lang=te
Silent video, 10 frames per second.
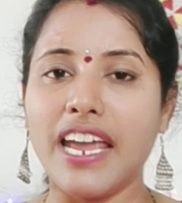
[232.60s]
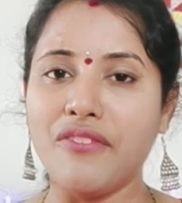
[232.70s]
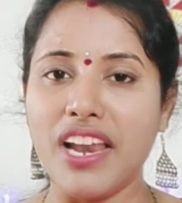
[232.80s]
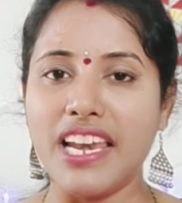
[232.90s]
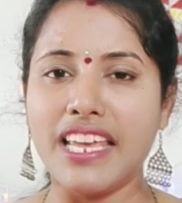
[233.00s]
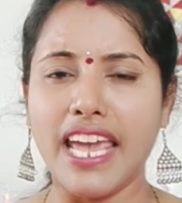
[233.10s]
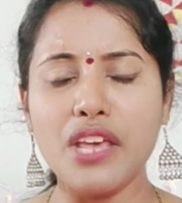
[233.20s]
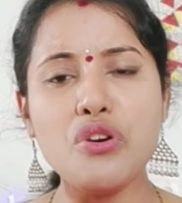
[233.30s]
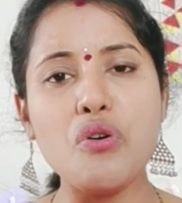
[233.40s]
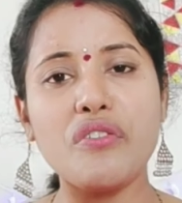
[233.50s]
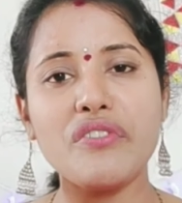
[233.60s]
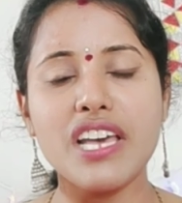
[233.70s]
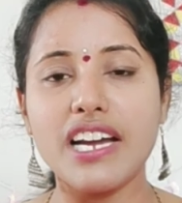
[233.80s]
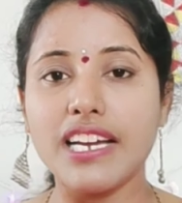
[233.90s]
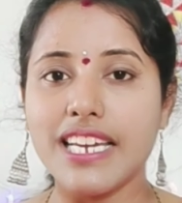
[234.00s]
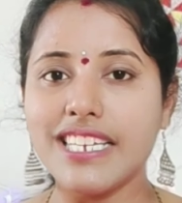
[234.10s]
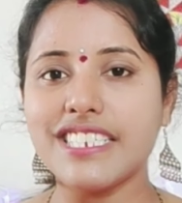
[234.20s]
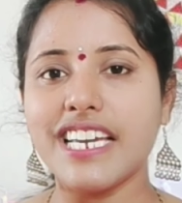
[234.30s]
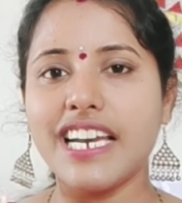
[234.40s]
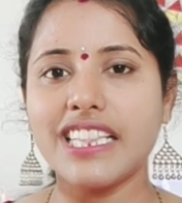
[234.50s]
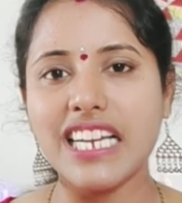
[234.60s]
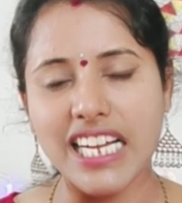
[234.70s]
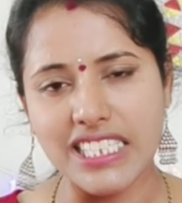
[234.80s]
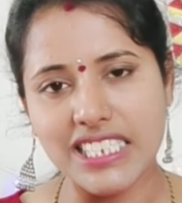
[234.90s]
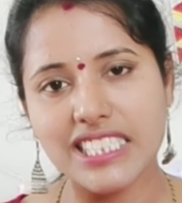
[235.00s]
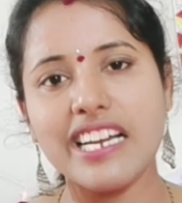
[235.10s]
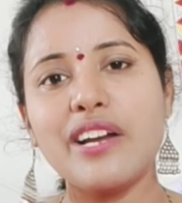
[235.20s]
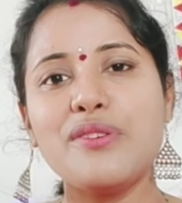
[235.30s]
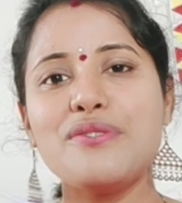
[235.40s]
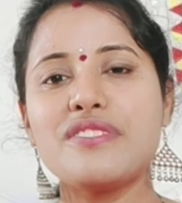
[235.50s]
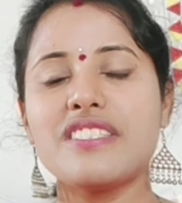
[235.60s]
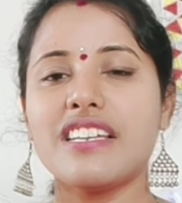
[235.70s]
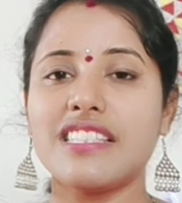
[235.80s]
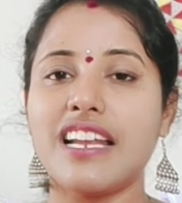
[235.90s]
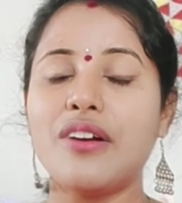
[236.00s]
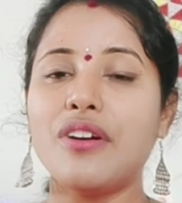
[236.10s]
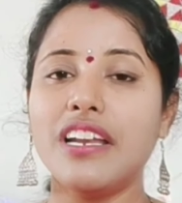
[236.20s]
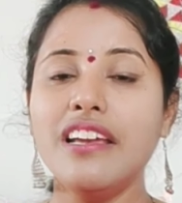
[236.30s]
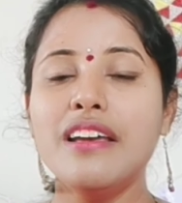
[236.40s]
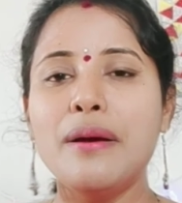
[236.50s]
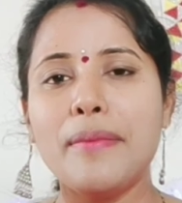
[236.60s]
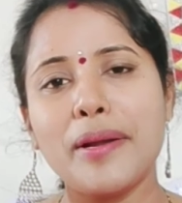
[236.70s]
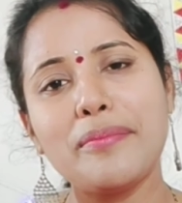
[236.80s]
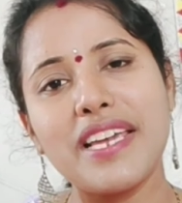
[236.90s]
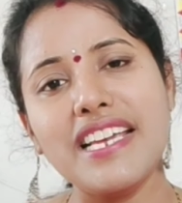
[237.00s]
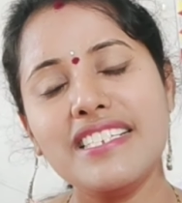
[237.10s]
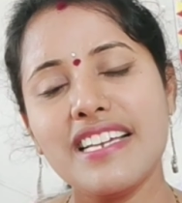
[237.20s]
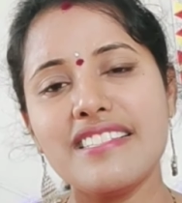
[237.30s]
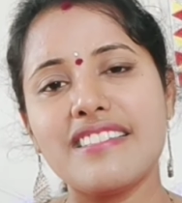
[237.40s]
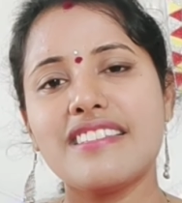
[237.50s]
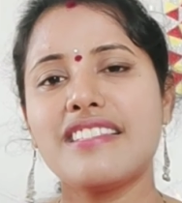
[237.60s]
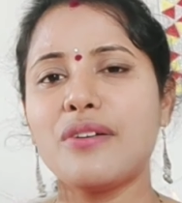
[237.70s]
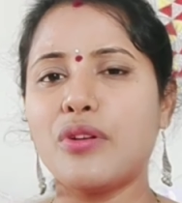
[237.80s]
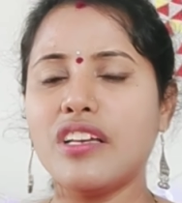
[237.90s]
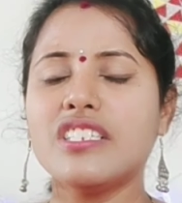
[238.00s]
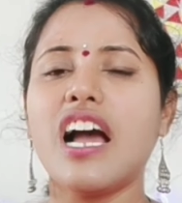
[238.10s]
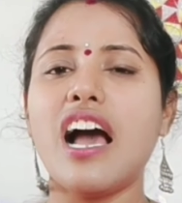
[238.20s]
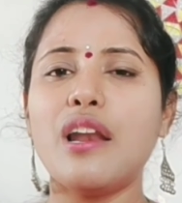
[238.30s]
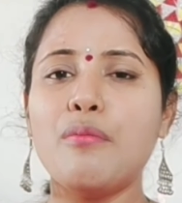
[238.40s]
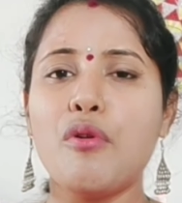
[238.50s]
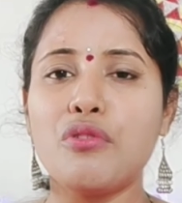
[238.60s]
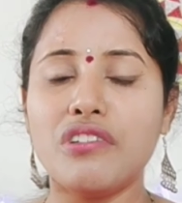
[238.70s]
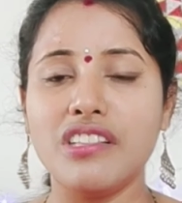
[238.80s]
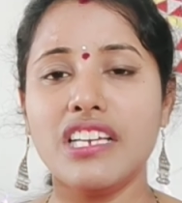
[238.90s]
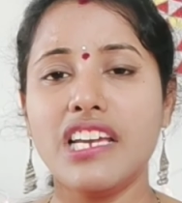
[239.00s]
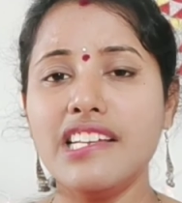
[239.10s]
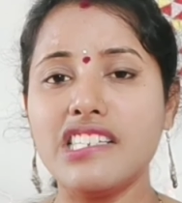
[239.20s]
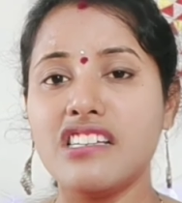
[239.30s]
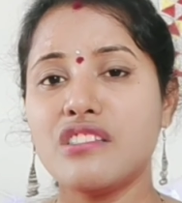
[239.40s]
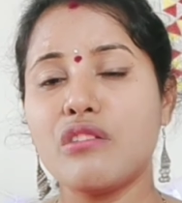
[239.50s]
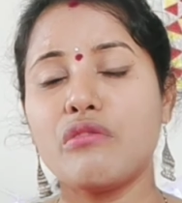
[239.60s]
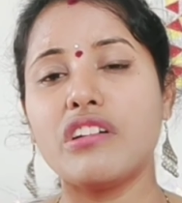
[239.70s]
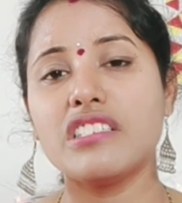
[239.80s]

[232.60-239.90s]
వాళ్ళు ఏదో ఒక విధంగా కీ చైన్ అయితే ఖచ్చితంగా యూజ్ చేస్తారు కాబట్టి మనం కీ చైన్స్ ఇస్తే కూడా చాలా బాగుంటుంది కీ చైన్స్లో కూడా